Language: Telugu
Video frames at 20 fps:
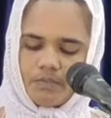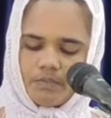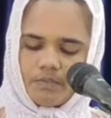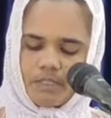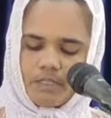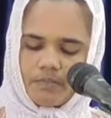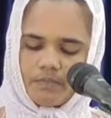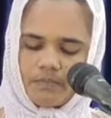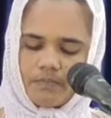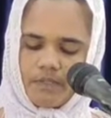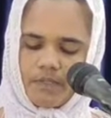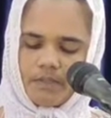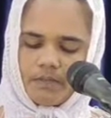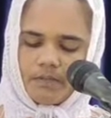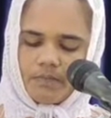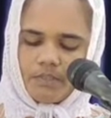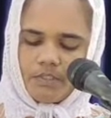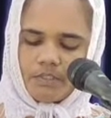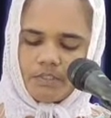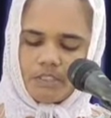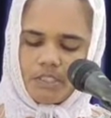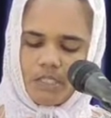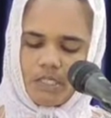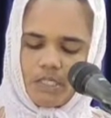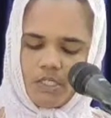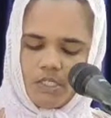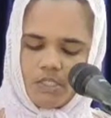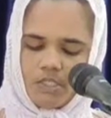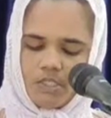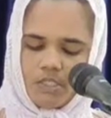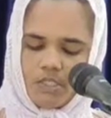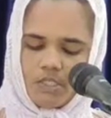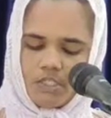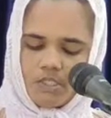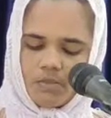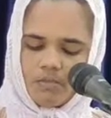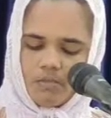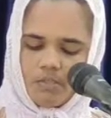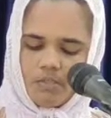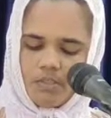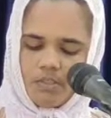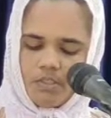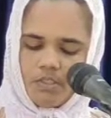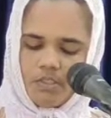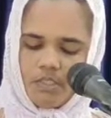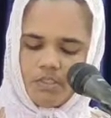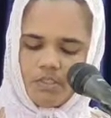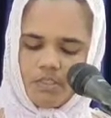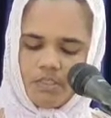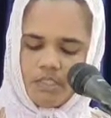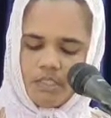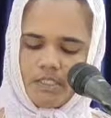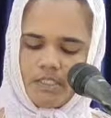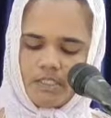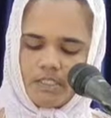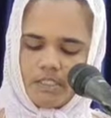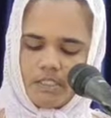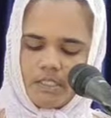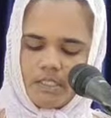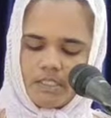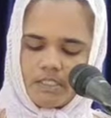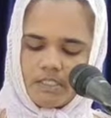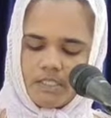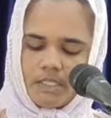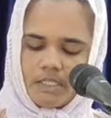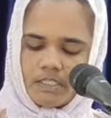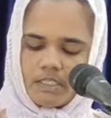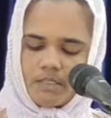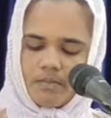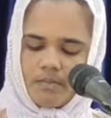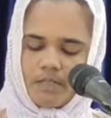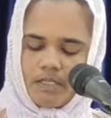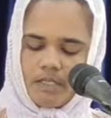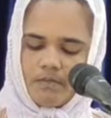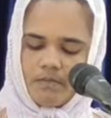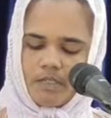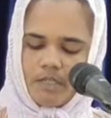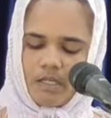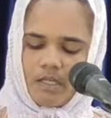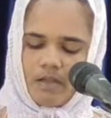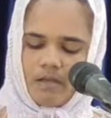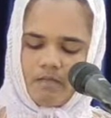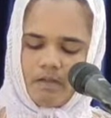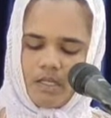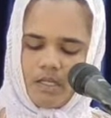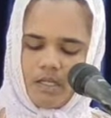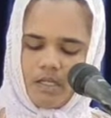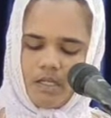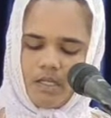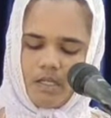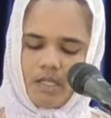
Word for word: బర్ఫార్ను ఇస్రాయేలీల దేశంలోని నదులన్నిటికంటే శ్రేష్టమైనవి కావా